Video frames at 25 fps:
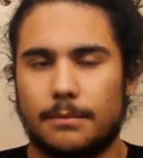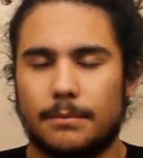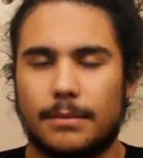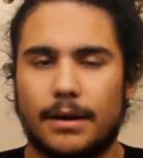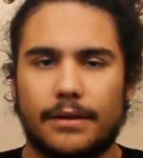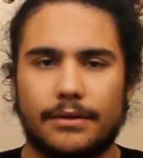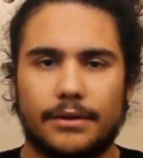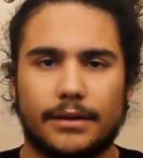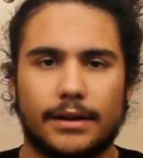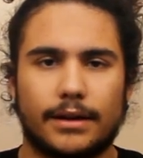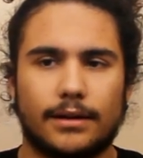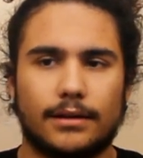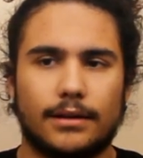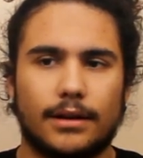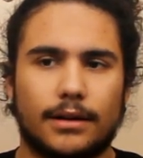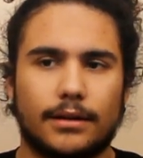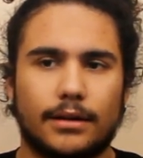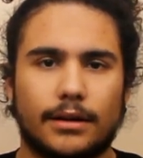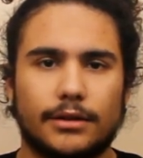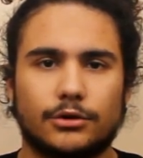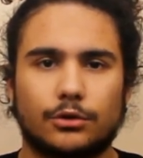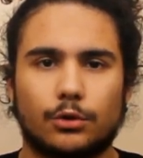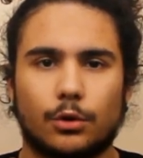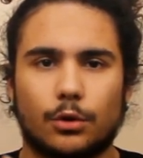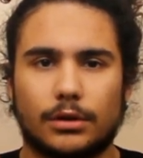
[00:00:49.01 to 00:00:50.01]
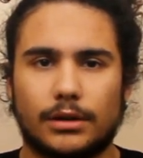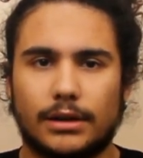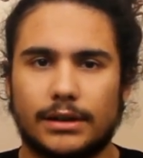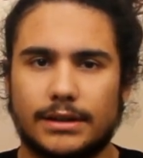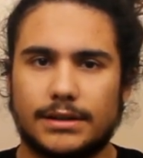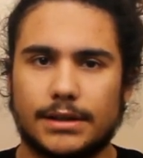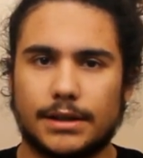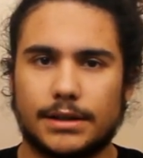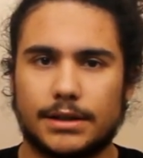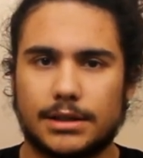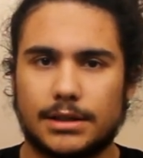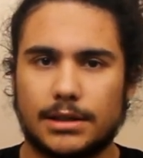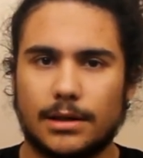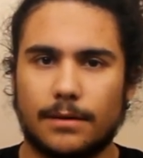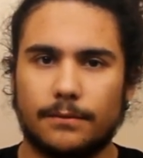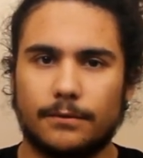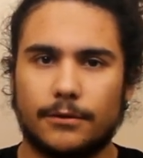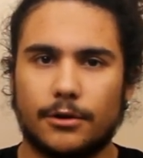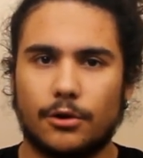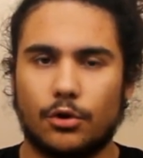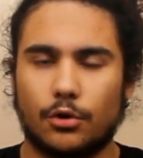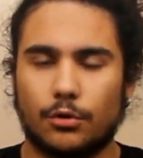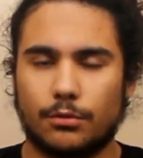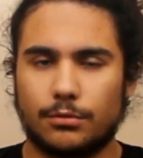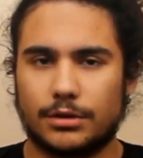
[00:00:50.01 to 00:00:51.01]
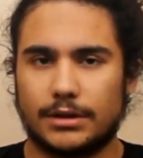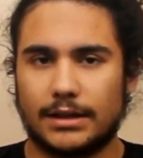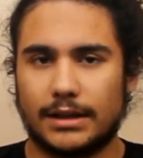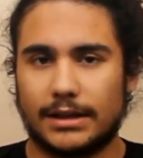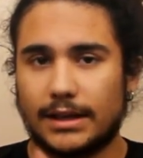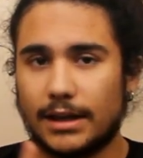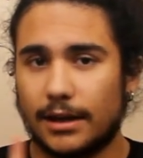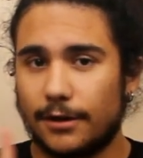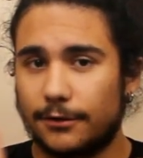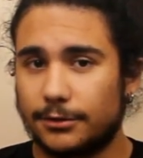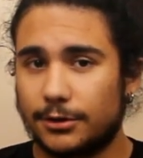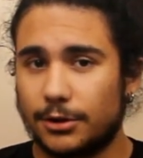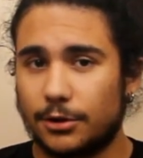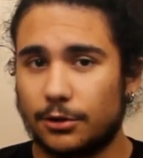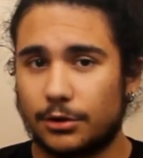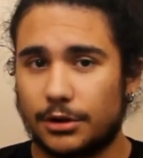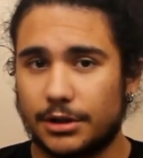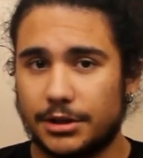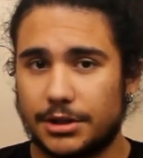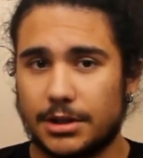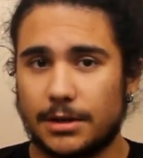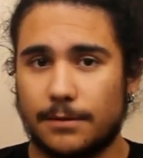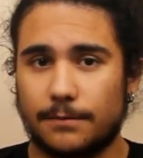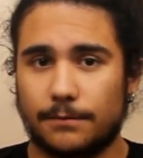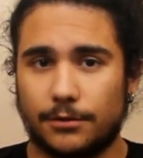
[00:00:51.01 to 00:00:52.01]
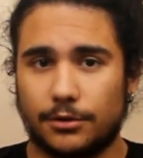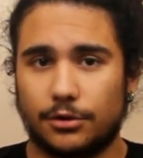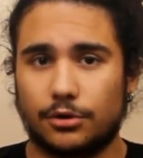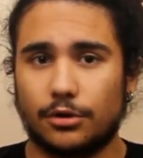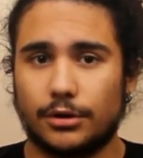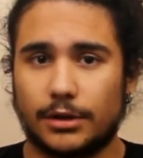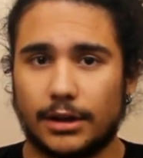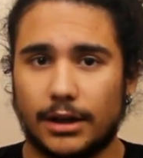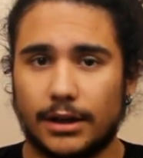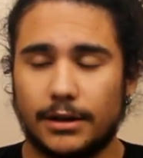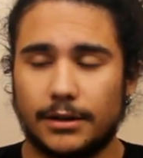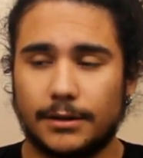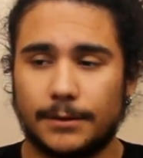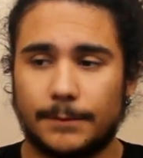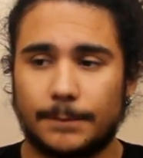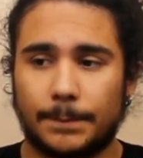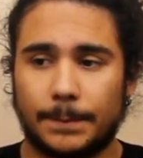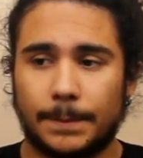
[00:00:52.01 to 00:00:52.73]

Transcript: Ben de aralardan soruları seçeceğim ve önümüzdeki hafta yükleyeceğim videoda